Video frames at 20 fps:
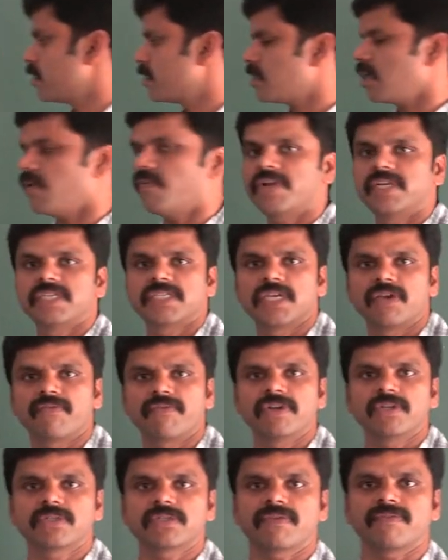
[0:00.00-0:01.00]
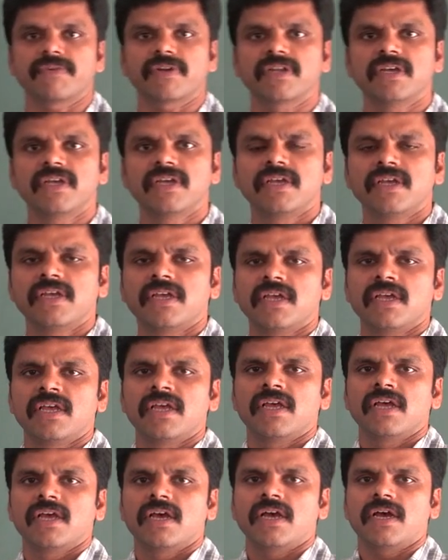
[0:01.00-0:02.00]
செவன் இஸ் ஈக்குவல் டு செவன்
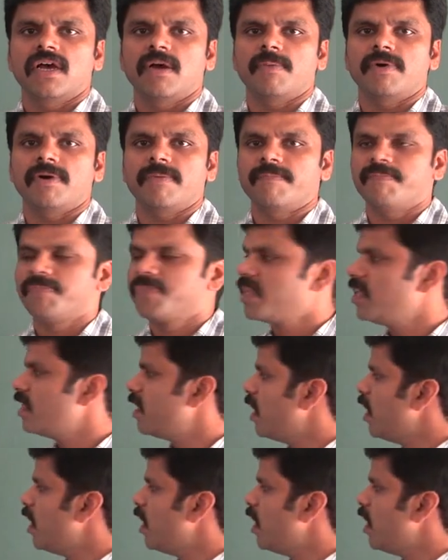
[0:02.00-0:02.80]
ஆமாம் இந்த